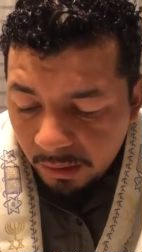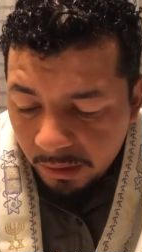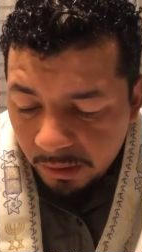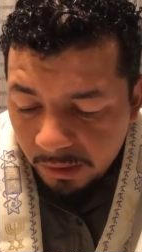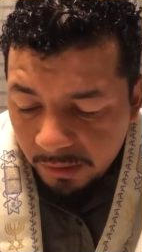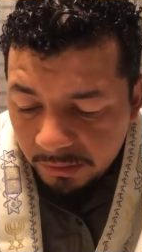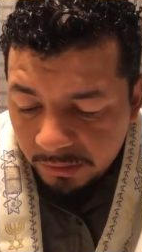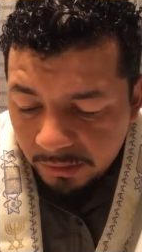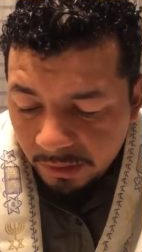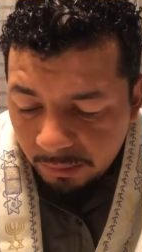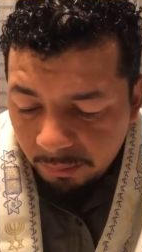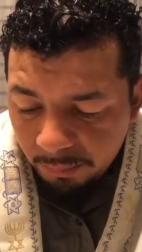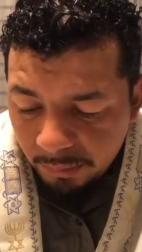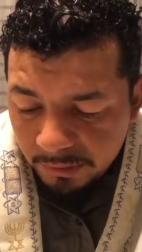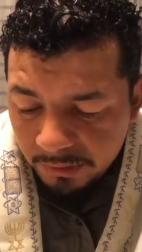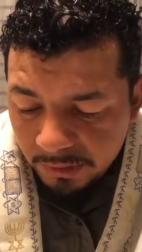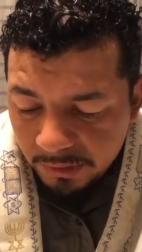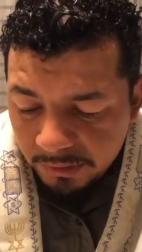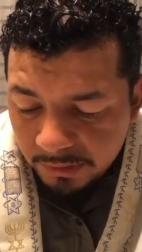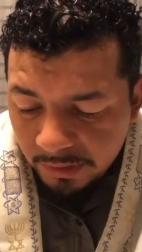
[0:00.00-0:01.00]
el tiempo
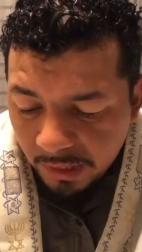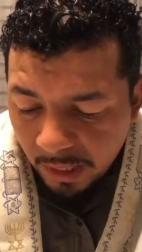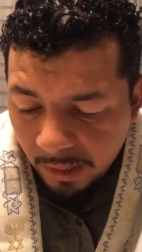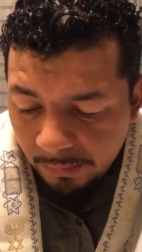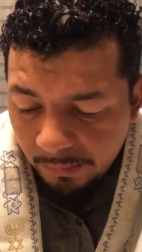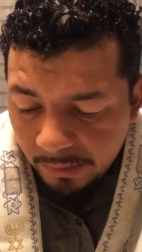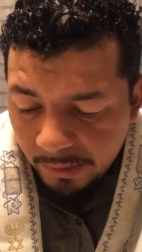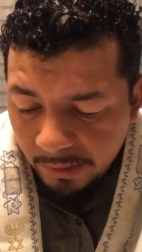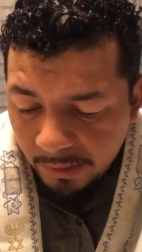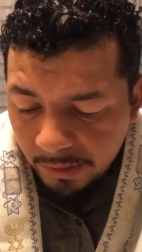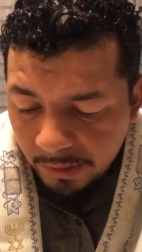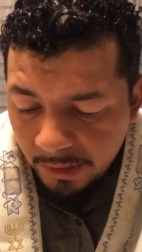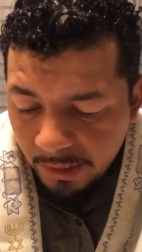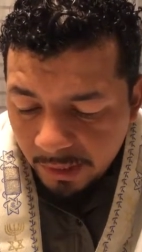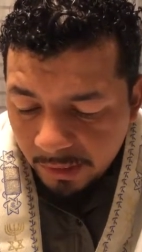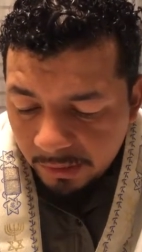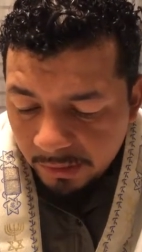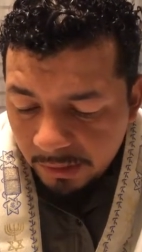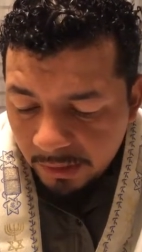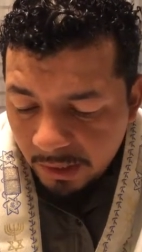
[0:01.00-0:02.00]
aceptable, he
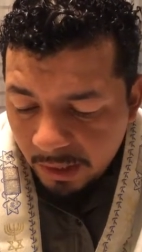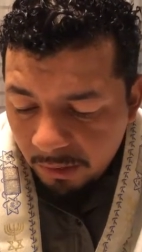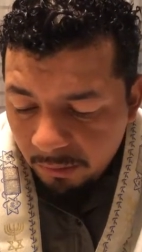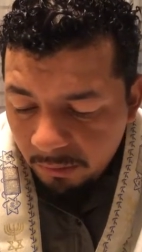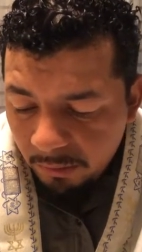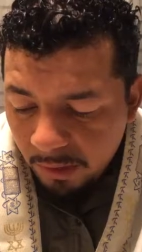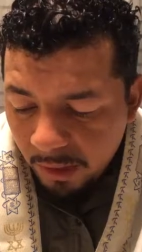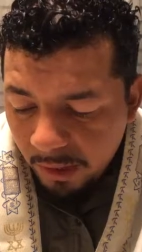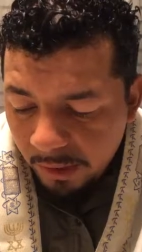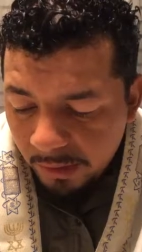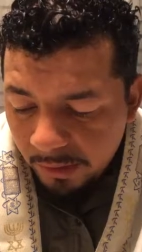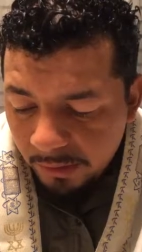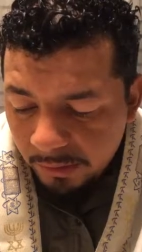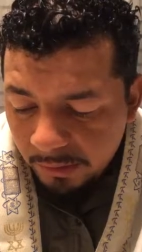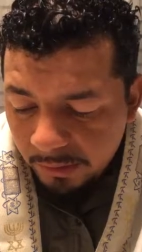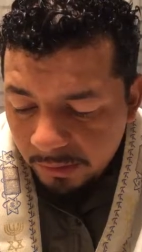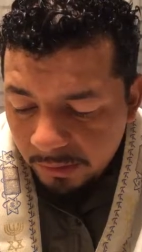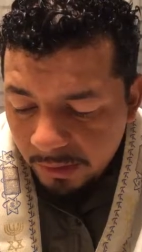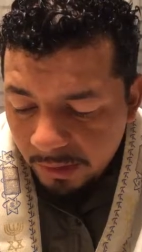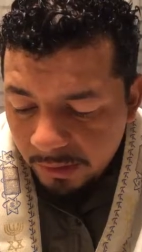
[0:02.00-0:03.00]
aquí ahora
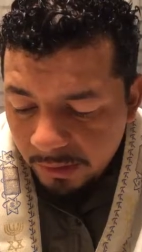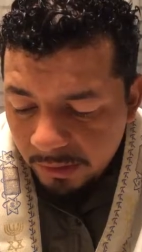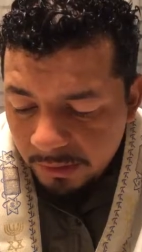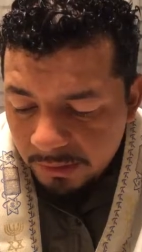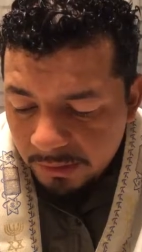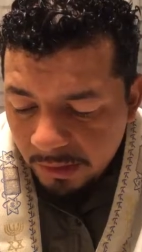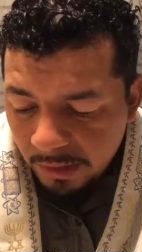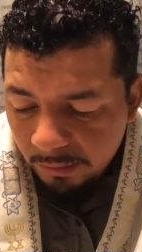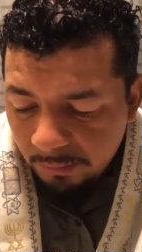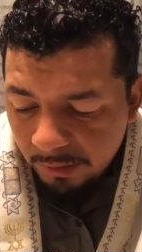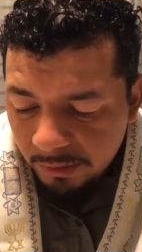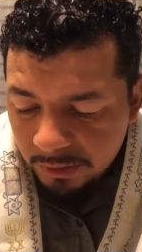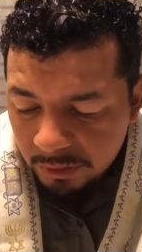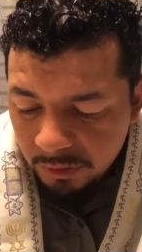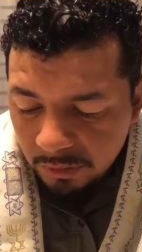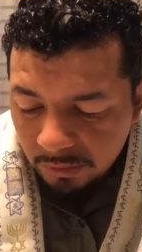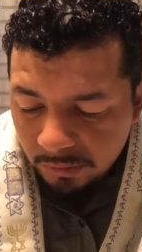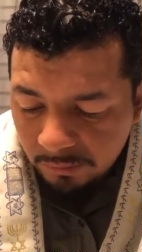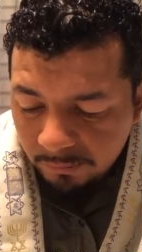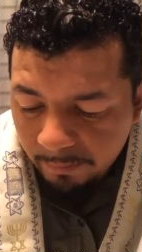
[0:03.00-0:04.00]
el día de
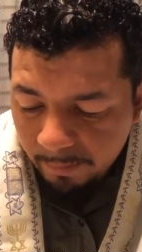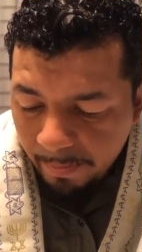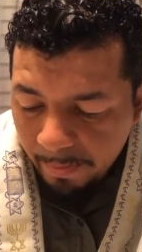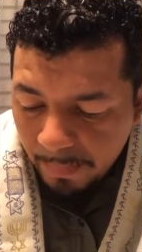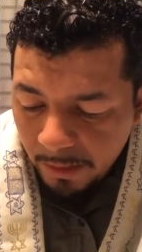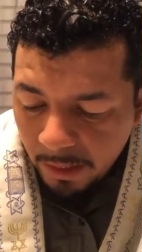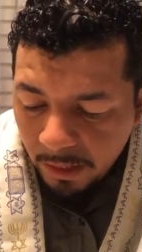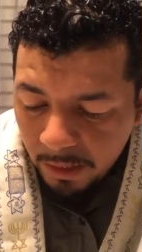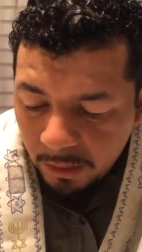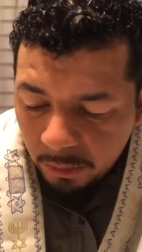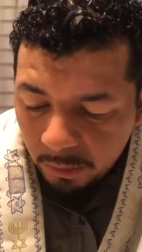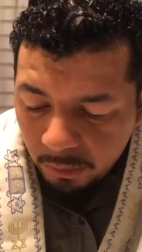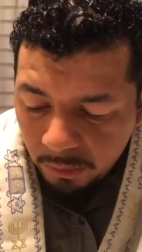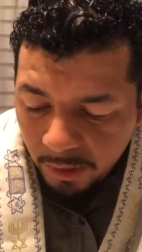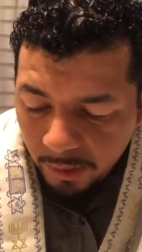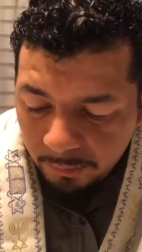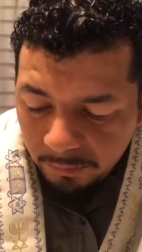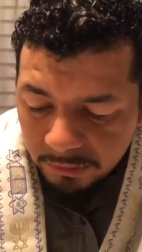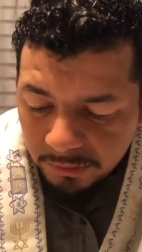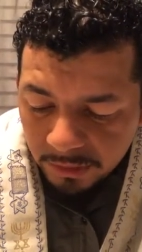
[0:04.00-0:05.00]
salvación. No
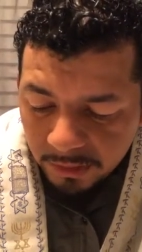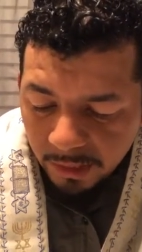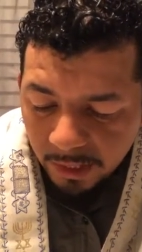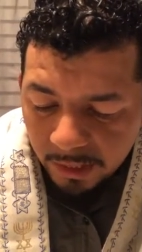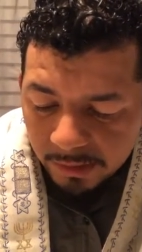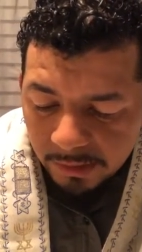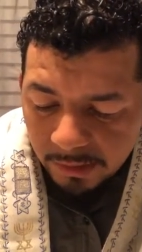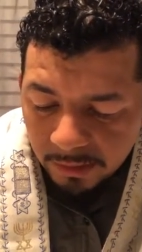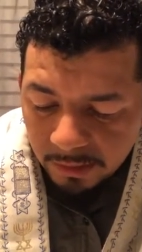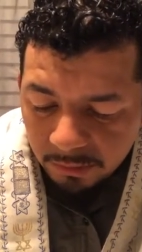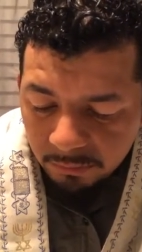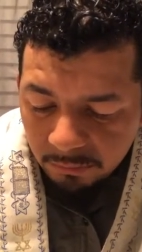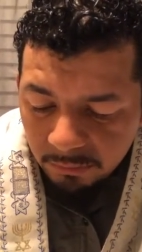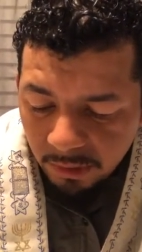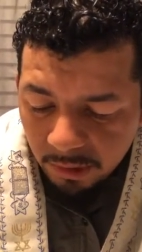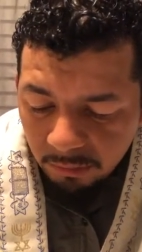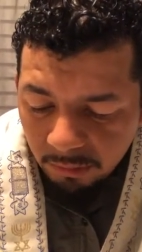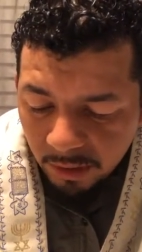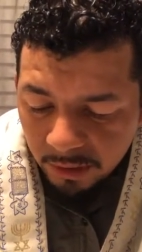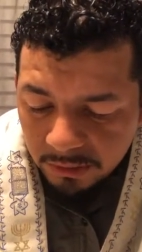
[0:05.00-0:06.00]
damos a nadie
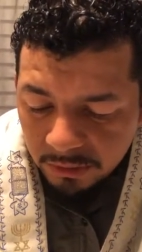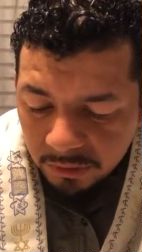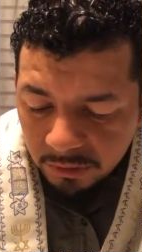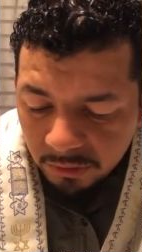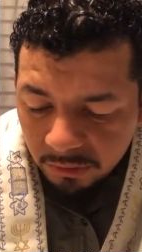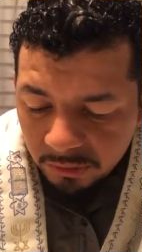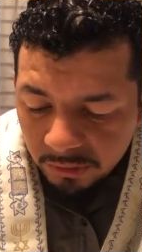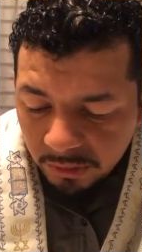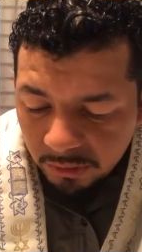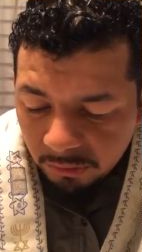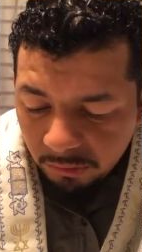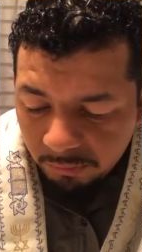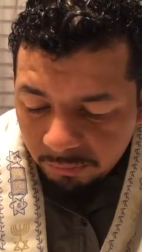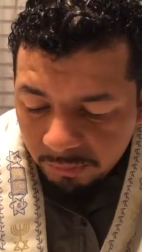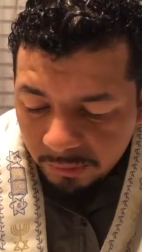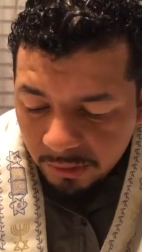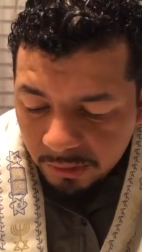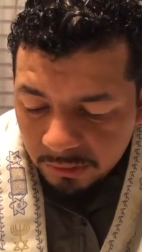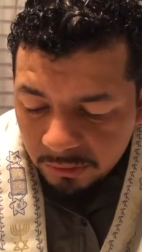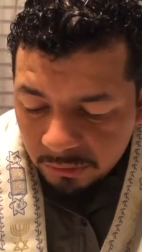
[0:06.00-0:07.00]
ninguna ocasión de
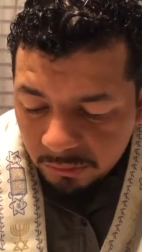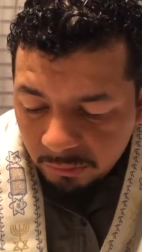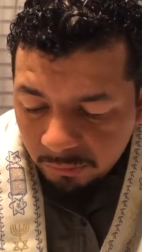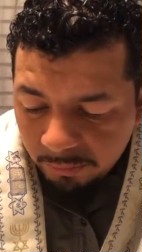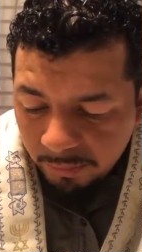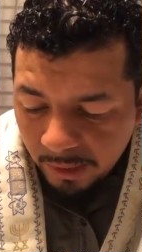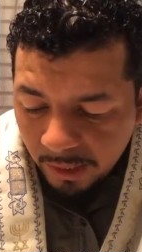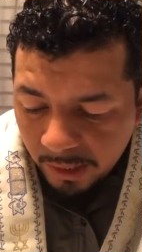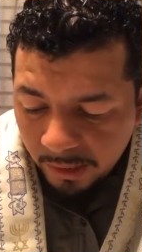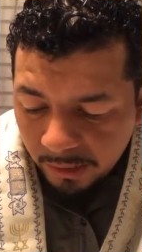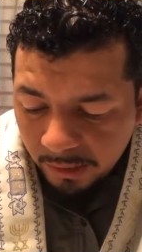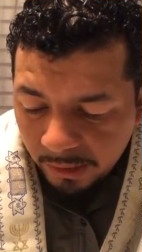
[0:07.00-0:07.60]
tropiezo para